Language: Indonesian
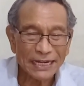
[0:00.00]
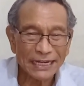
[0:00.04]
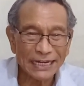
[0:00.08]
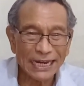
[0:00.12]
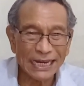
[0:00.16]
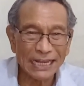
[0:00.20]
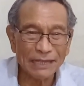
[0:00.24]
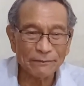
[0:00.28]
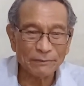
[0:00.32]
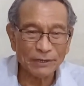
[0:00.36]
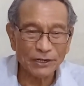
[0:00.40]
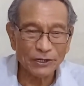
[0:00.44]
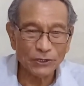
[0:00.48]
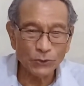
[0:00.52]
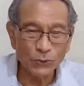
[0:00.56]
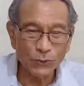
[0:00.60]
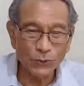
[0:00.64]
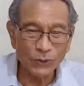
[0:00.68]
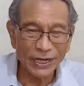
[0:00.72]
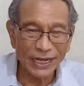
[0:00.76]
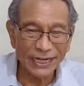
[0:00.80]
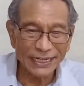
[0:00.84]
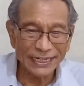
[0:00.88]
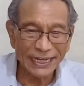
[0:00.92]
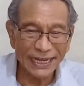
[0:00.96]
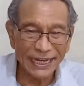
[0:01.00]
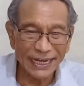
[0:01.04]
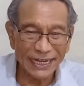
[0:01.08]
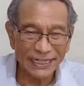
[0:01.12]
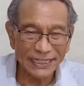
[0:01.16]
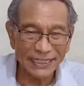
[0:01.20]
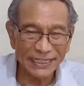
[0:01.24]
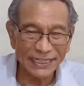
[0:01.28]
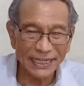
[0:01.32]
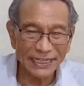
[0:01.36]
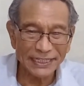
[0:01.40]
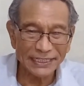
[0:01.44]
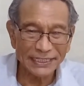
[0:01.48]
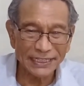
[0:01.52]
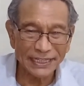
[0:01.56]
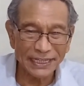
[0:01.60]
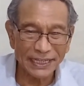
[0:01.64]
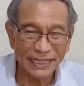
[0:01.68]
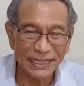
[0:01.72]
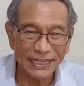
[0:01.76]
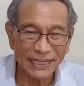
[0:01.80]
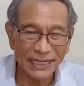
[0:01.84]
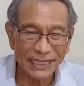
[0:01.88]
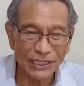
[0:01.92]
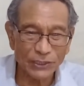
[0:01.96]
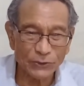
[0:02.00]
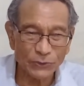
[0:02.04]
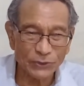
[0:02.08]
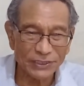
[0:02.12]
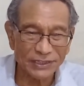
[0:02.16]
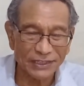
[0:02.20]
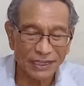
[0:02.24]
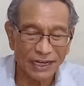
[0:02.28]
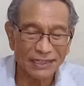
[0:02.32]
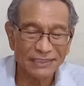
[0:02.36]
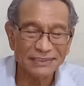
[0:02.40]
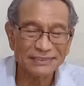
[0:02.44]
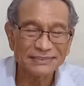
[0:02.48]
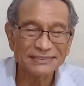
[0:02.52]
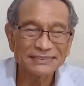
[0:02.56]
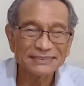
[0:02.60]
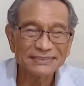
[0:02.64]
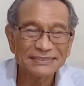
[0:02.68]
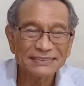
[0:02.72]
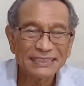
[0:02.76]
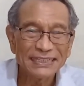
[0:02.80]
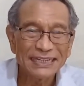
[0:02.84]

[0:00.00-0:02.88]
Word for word: dalam renungan harian GKI Kuitang.